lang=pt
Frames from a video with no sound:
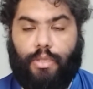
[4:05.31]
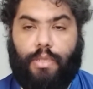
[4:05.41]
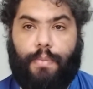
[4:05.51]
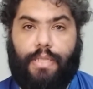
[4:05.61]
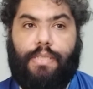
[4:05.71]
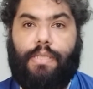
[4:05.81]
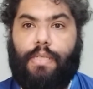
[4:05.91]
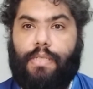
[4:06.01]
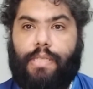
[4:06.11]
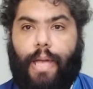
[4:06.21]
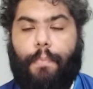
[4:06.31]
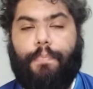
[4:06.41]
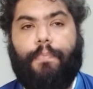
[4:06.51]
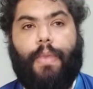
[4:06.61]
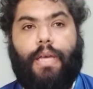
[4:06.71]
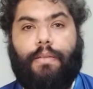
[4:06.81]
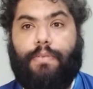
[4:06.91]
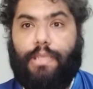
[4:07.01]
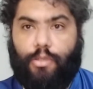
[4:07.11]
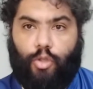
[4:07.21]
A gente precisa
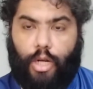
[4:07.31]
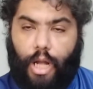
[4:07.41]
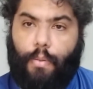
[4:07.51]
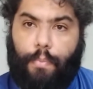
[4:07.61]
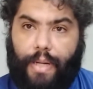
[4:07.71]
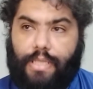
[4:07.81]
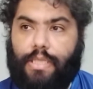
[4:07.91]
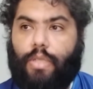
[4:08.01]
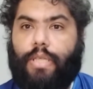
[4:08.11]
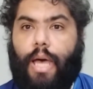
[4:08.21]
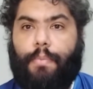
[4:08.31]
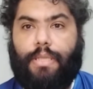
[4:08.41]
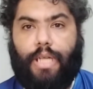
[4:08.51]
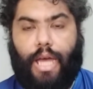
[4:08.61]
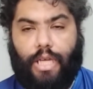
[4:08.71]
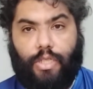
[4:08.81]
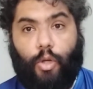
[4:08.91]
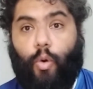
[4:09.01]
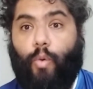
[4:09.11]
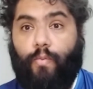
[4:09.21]
jogar uma pressão na
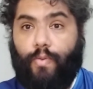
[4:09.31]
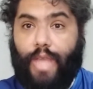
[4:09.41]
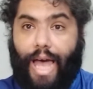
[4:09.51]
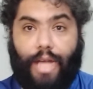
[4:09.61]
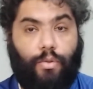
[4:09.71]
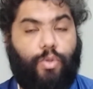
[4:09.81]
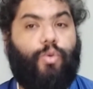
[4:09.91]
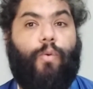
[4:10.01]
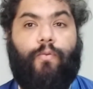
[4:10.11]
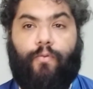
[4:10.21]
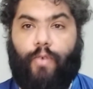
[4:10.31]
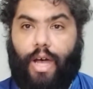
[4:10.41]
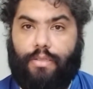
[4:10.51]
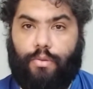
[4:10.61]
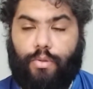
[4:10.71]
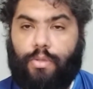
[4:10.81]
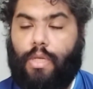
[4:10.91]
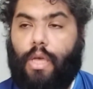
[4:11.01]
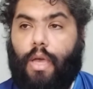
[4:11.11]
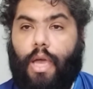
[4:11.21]
arbitragem com dados, com fatos.